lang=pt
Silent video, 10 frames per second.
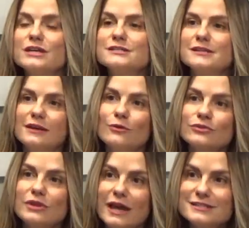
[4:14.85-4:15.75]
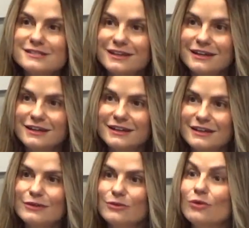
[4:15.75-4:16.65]
é assim que acontece, né?
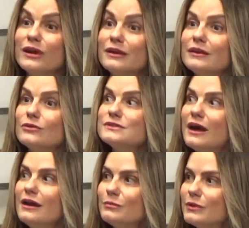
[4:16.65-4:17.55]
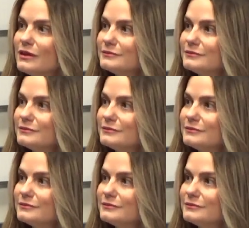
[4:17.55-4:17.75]
É, porque é, é, um assunto